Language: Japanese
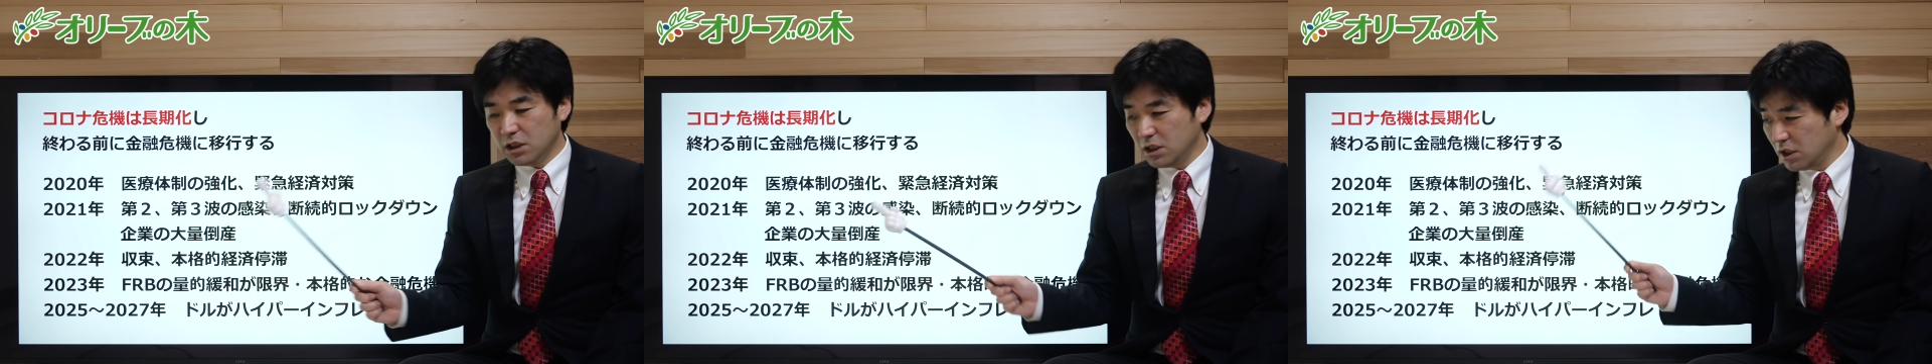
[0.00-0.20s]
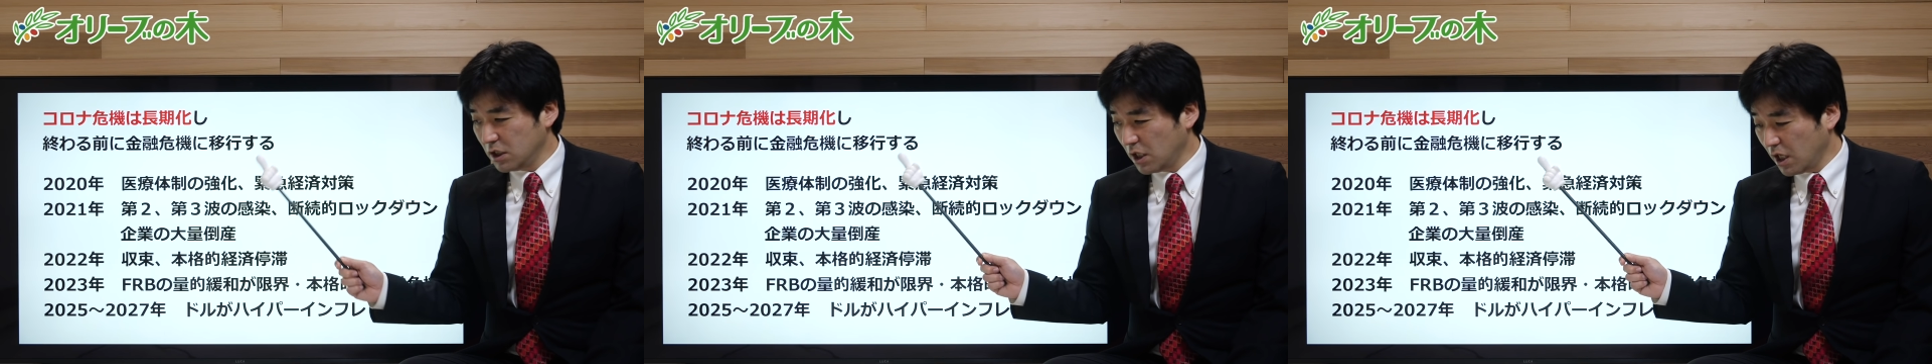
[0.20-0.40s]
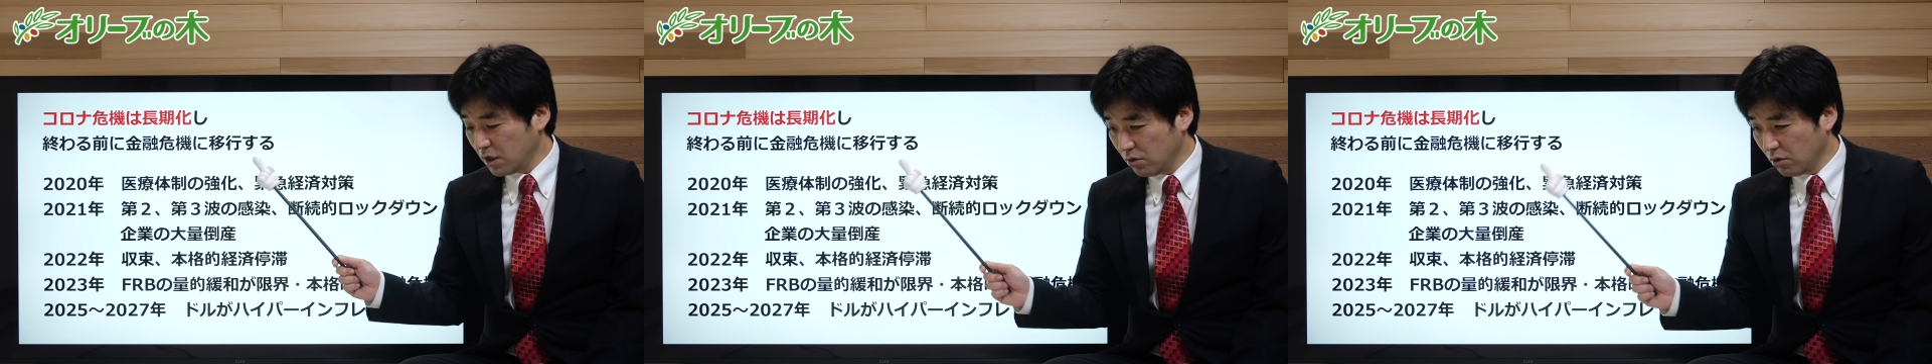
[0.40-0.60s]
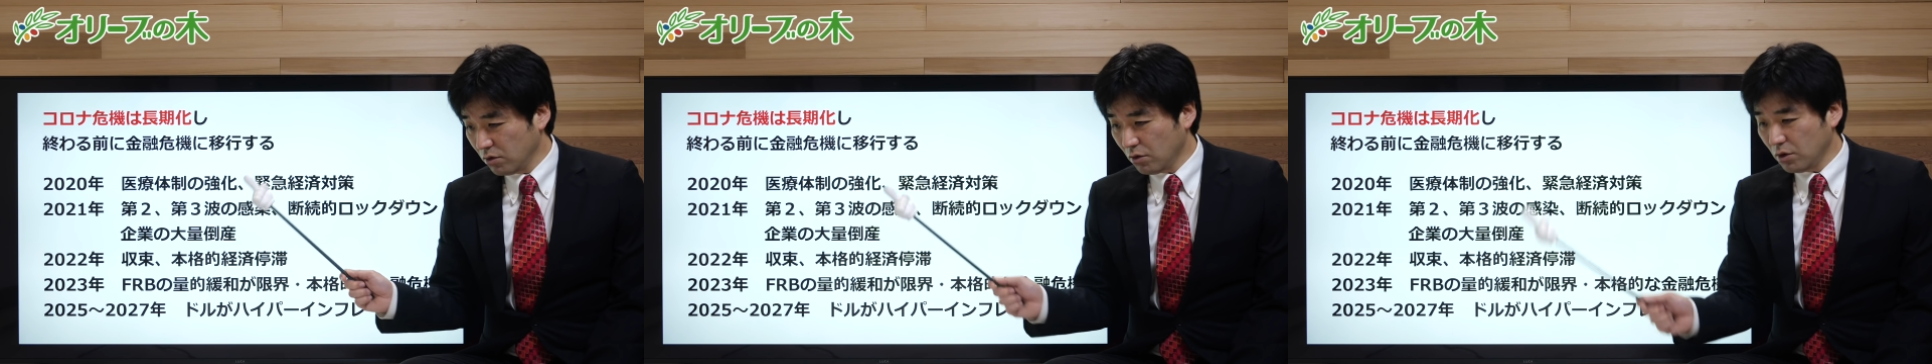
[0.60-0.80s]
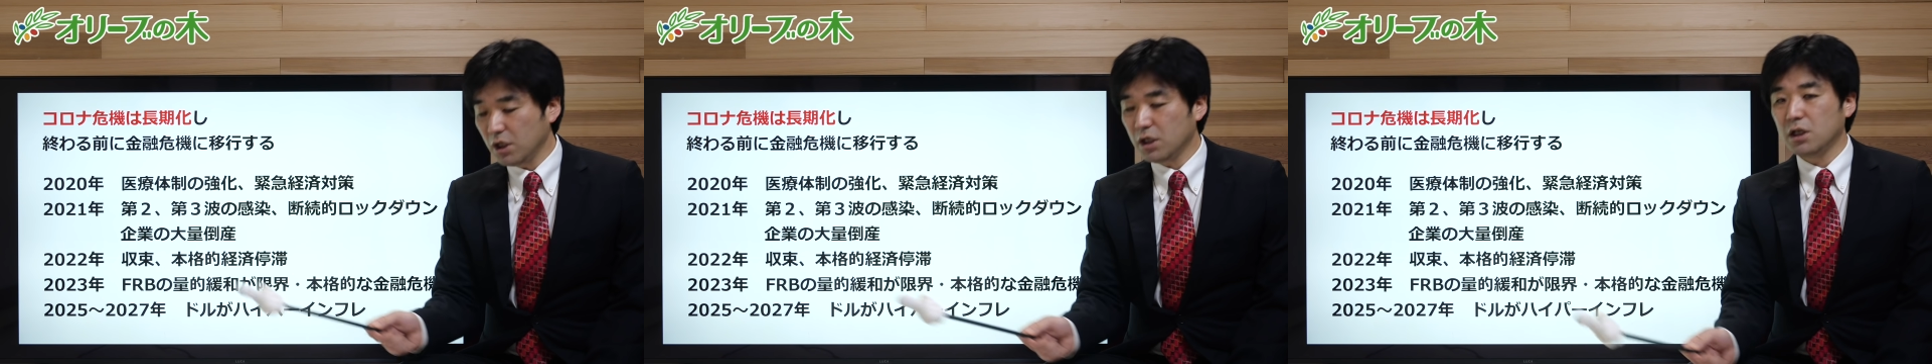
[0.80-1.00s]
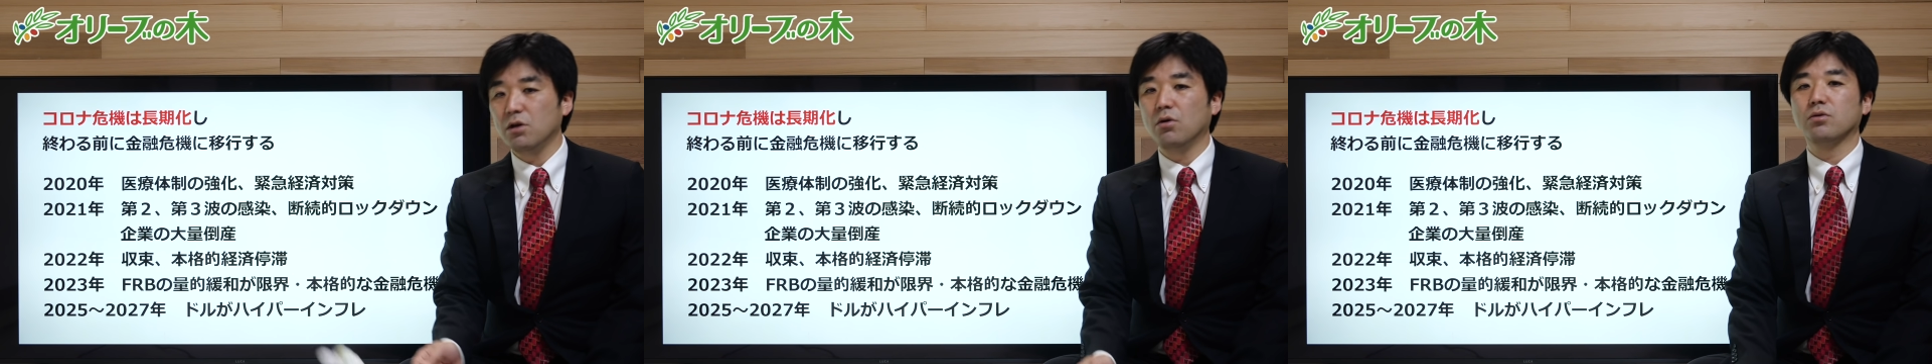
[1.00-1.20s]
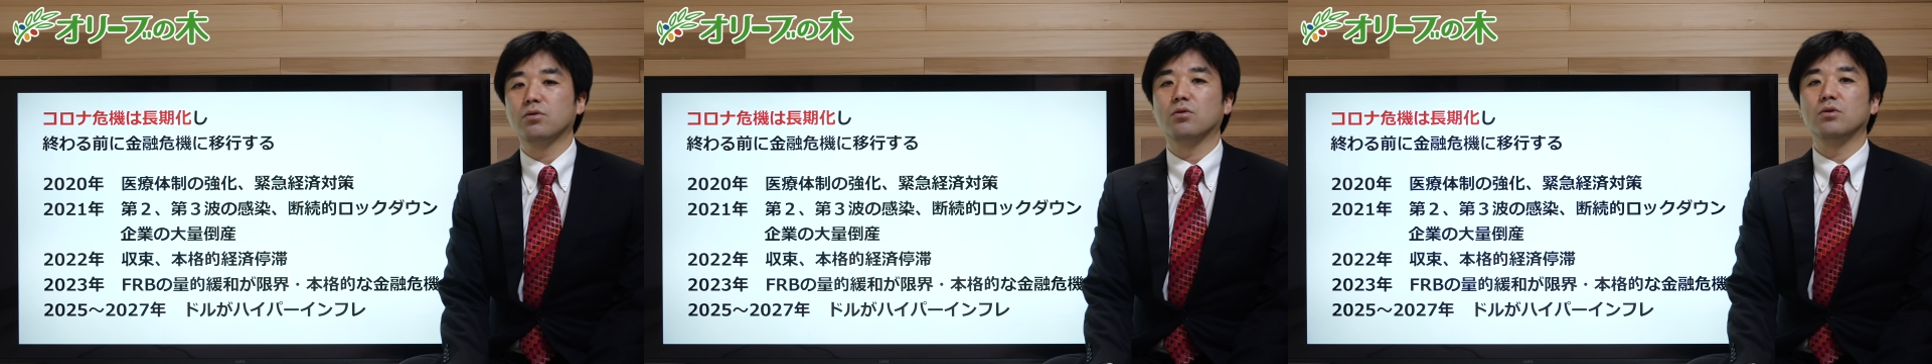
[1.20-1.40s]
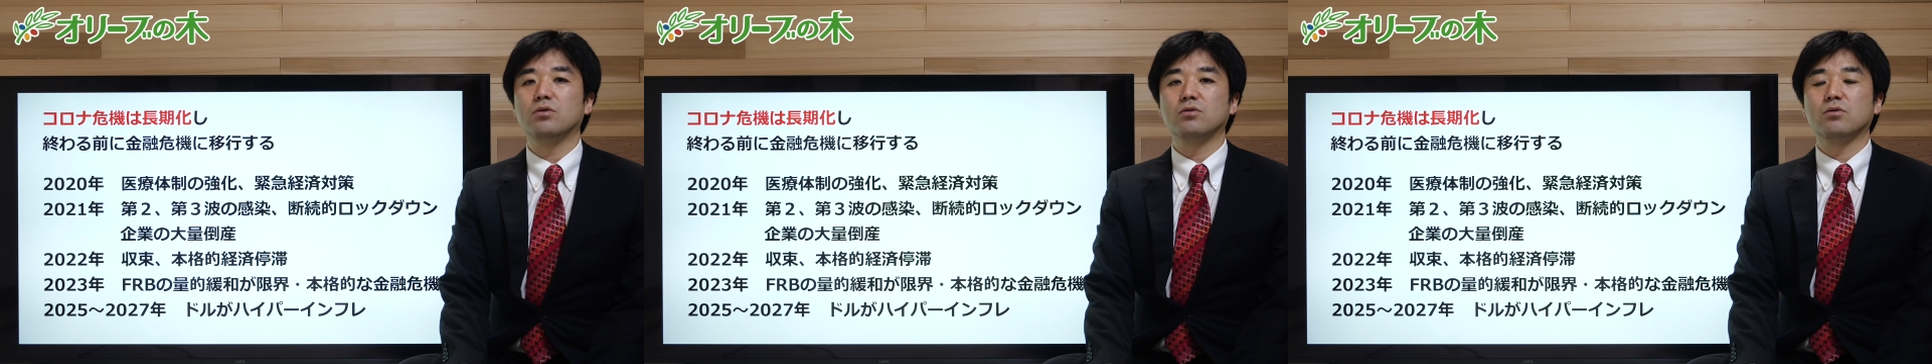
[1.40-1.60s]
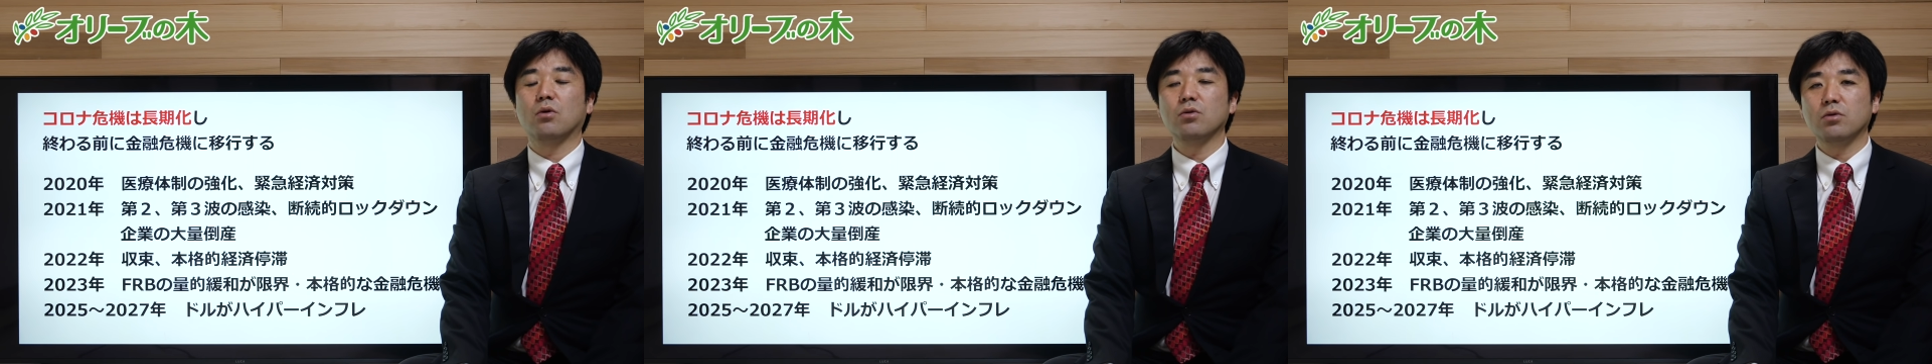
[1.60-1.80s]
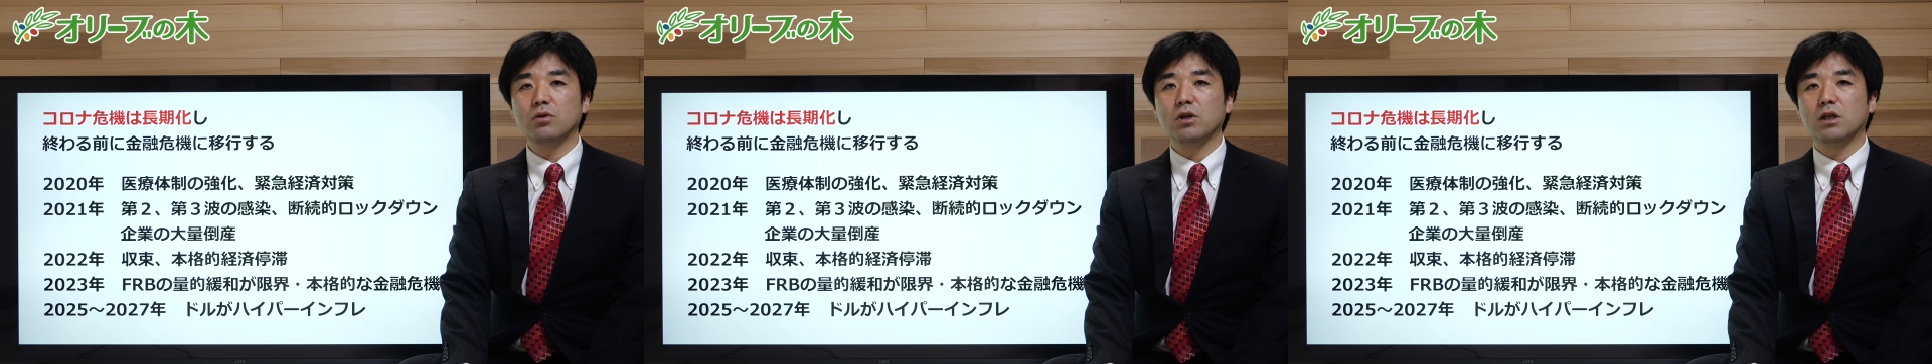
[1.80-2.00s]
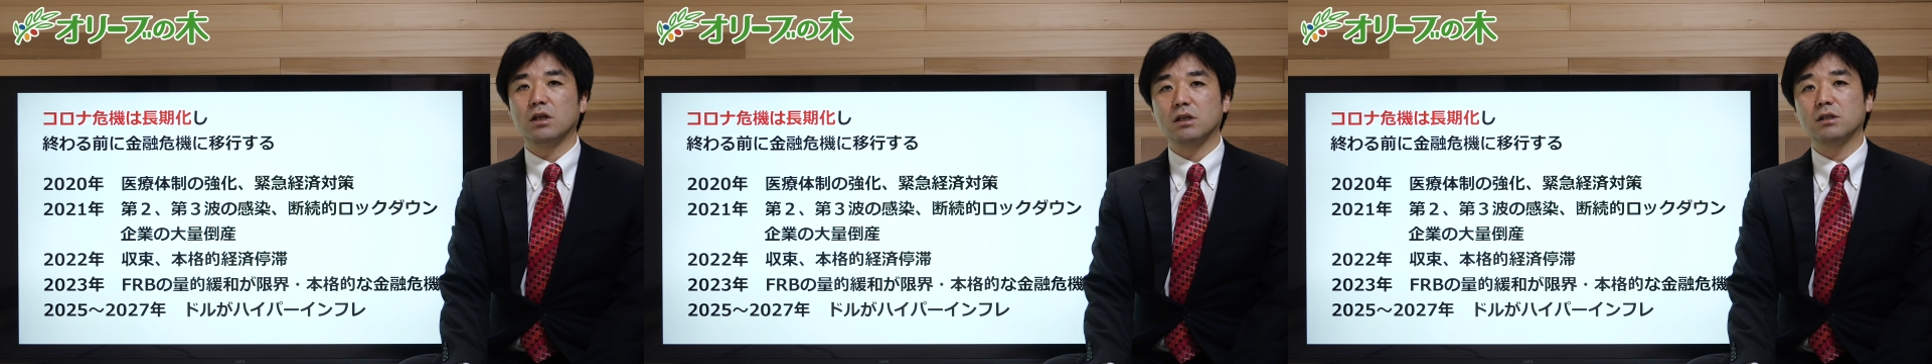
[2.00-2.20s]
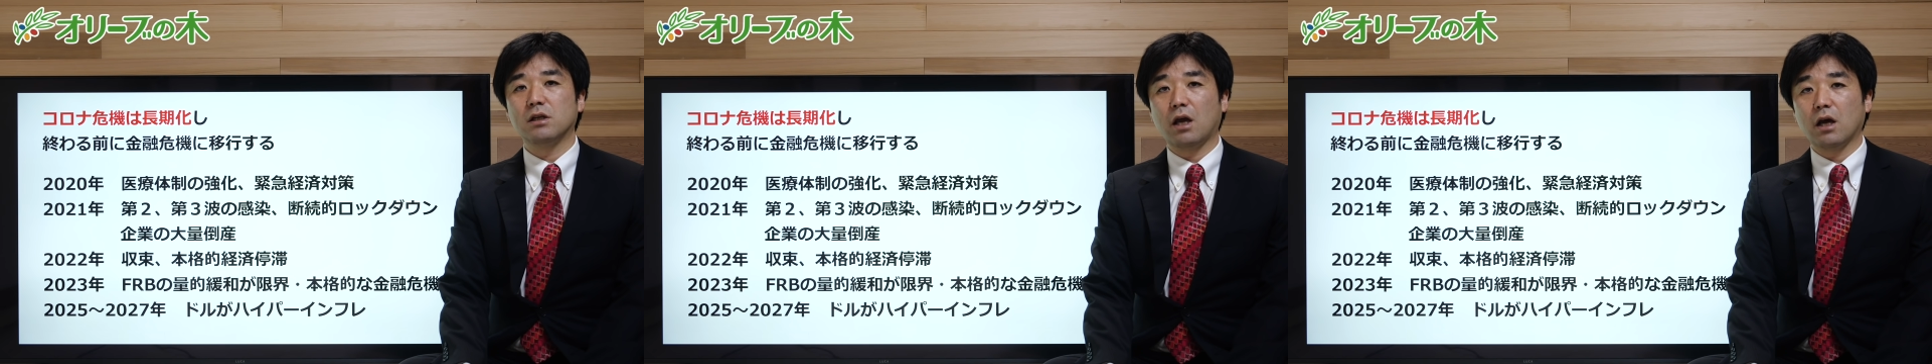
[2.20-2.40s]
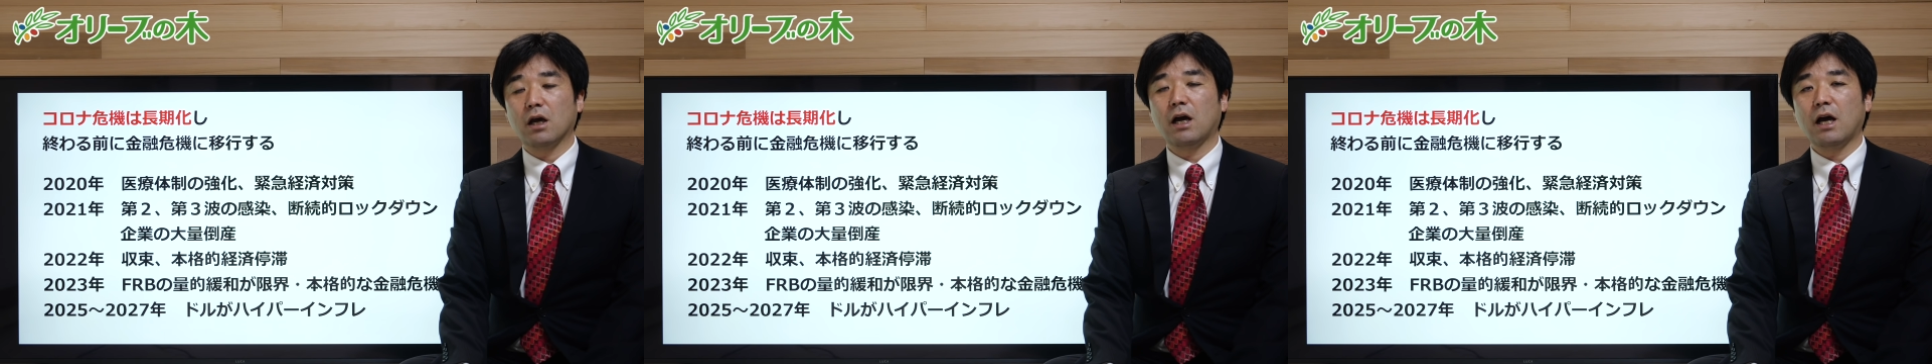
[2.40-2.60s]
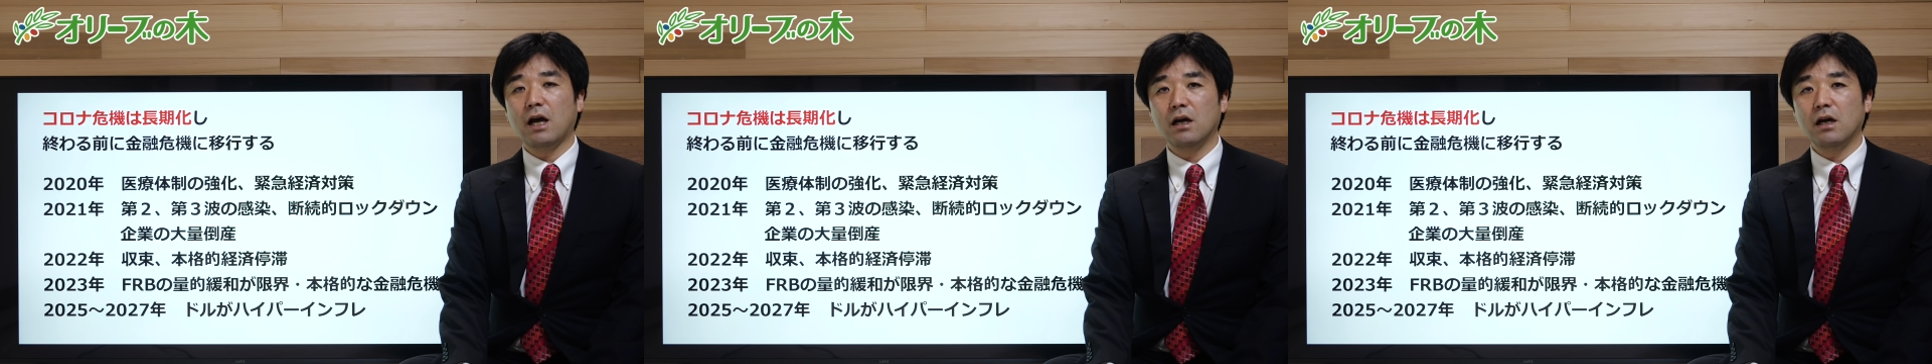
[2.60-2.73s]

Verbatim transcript: 2年を乗り切ろうということでですね、